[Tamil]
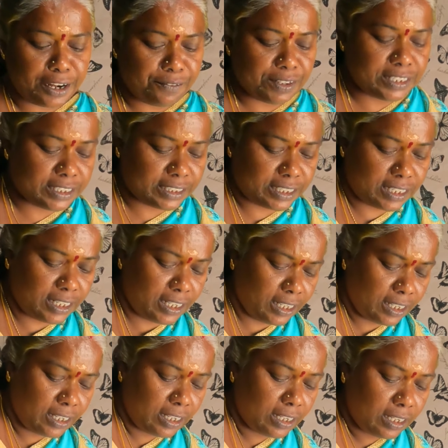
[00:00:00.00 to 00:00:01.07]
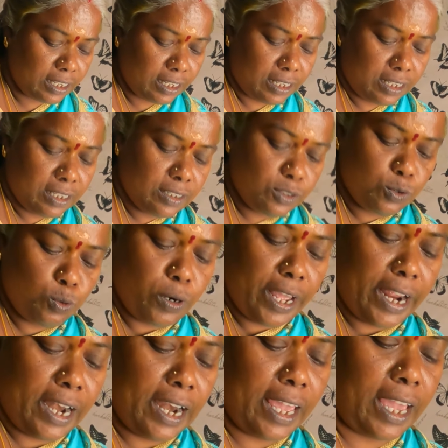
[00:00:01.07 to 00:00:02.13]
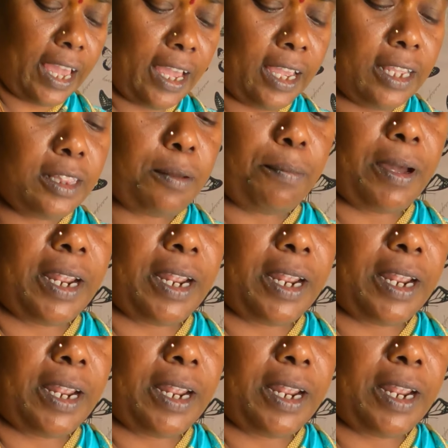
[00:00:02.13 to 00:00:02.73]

தண்ணி வச்சுக்கிட்டு சூடே இல்லைங்க இந்த